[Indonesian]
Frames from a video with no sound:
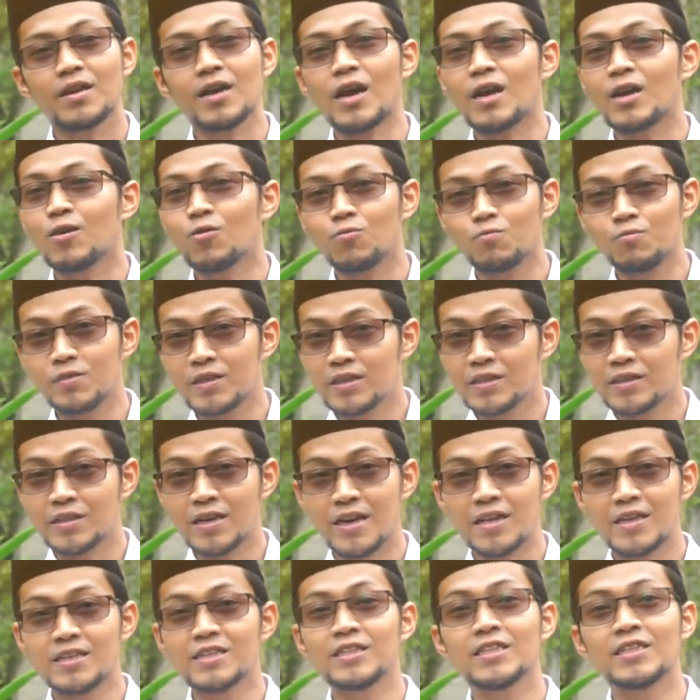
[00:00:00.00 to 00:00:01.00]
kalau
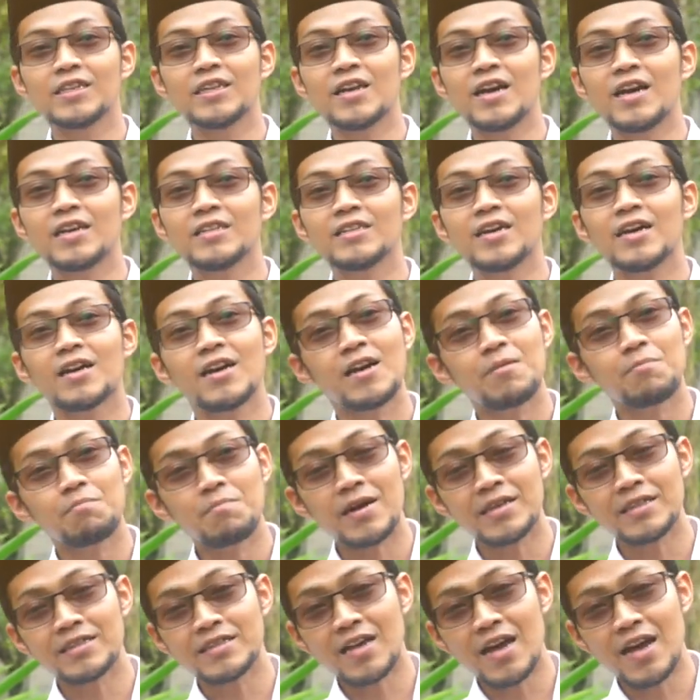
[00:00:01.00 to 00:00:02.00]
bisa istilahnya
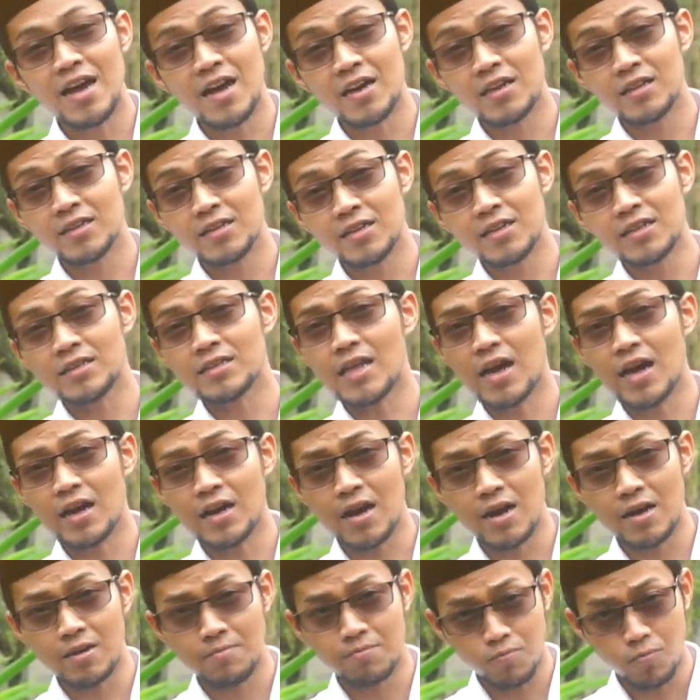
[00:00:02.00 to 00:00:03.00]
matahari di
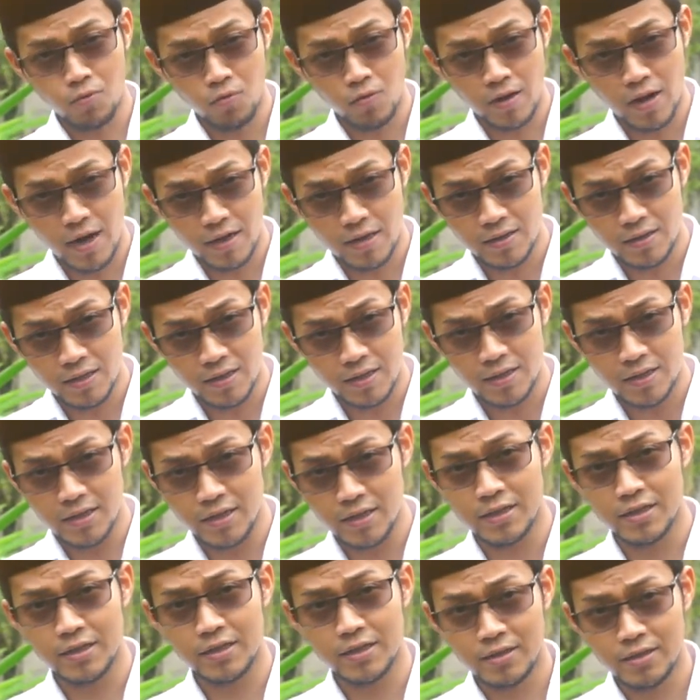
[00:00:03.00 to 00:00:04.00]
tangan, bulan di
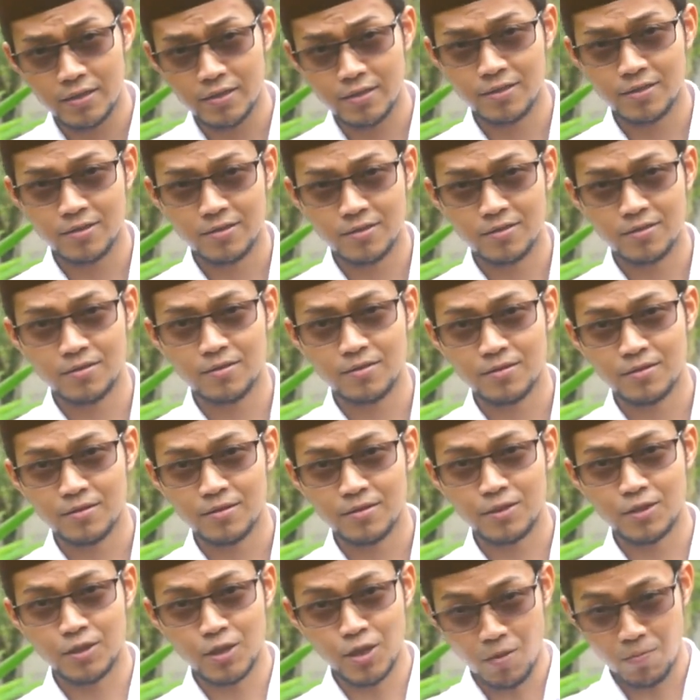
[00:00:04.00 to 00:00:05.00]
kiri,
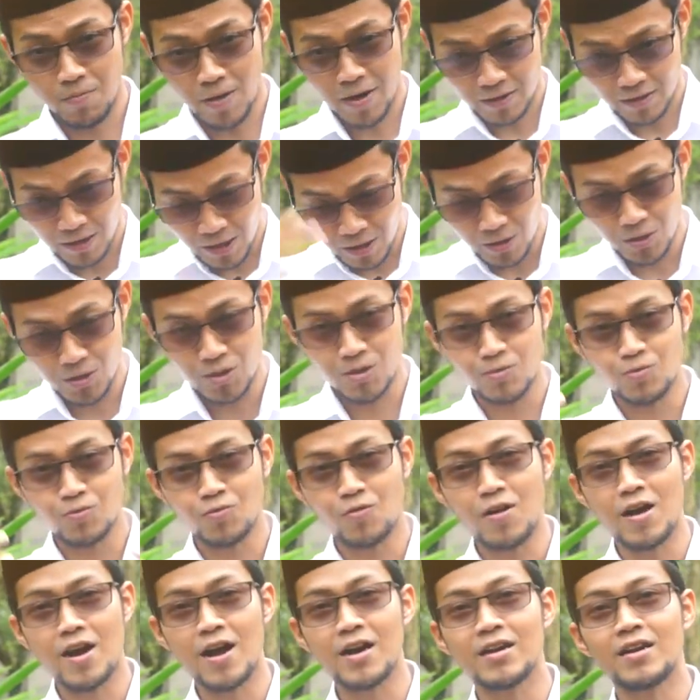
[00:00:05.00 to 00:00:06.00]
jabatan
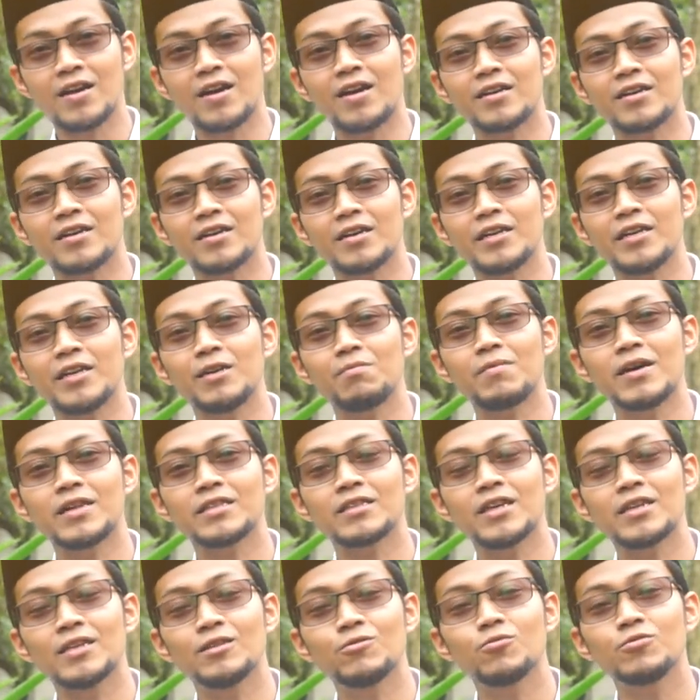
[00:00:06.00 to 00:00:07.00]
semua ada,
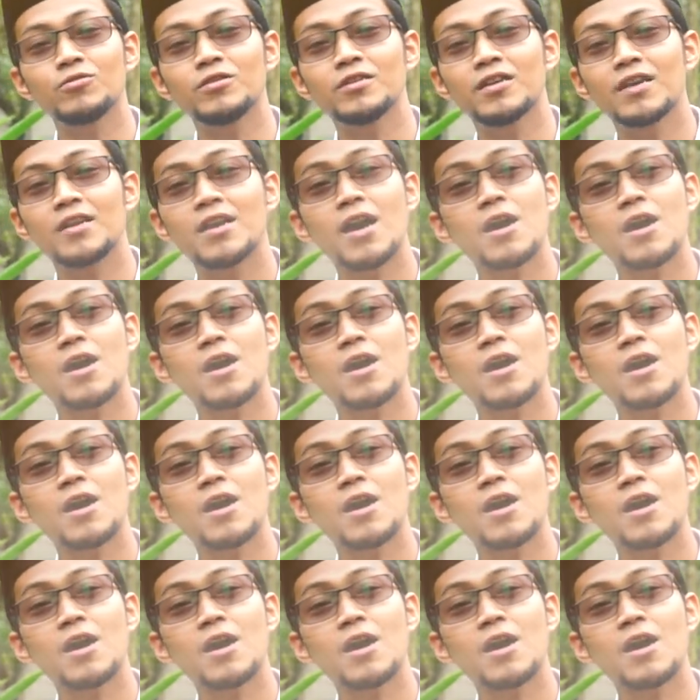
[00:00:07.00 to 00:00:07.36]
kenikmatan dunia